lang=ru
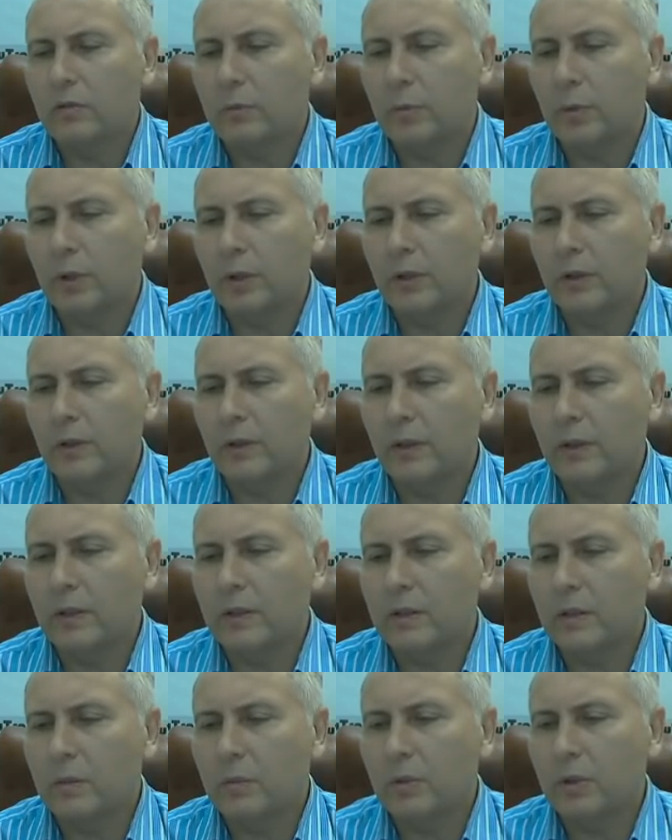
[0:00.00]
вполне
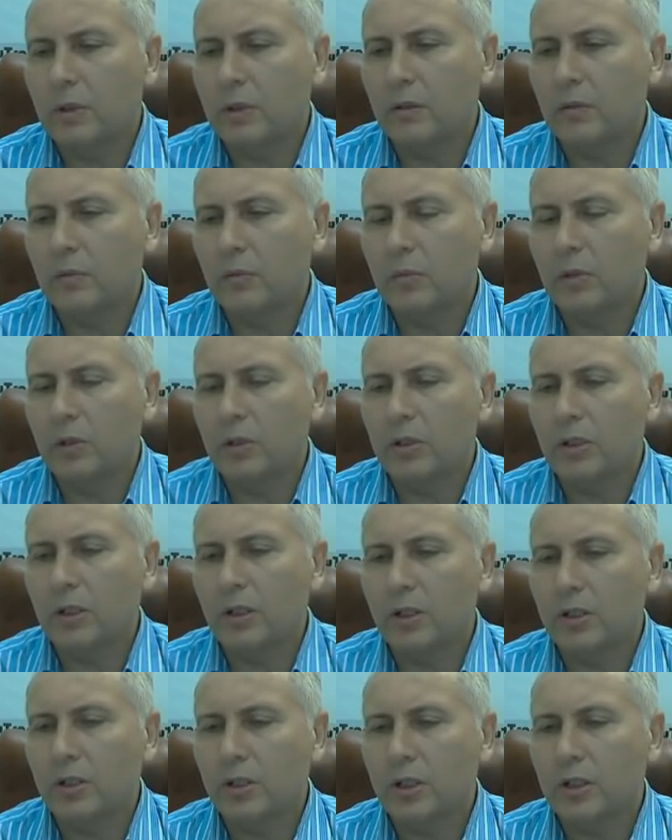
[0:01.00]
себе
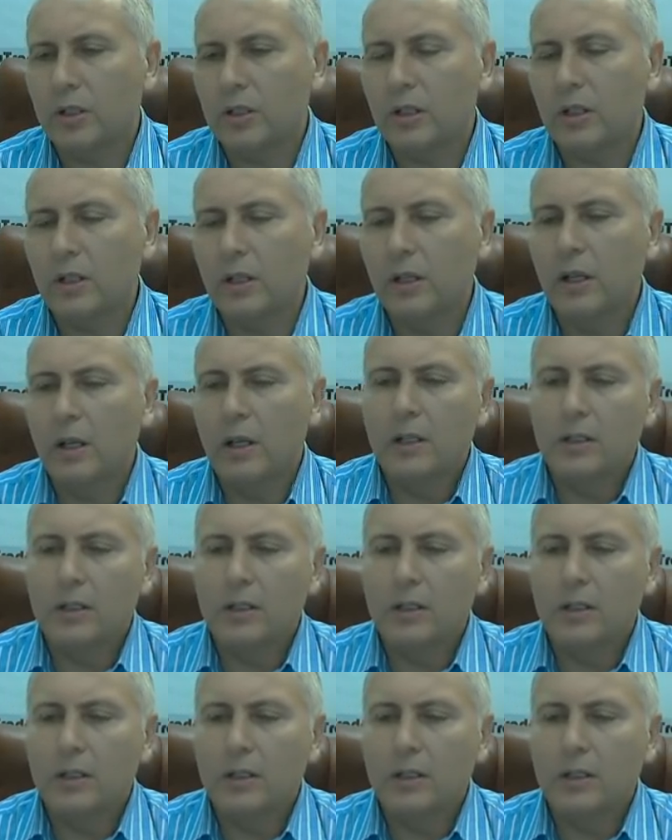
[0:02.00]
ближайшая цель.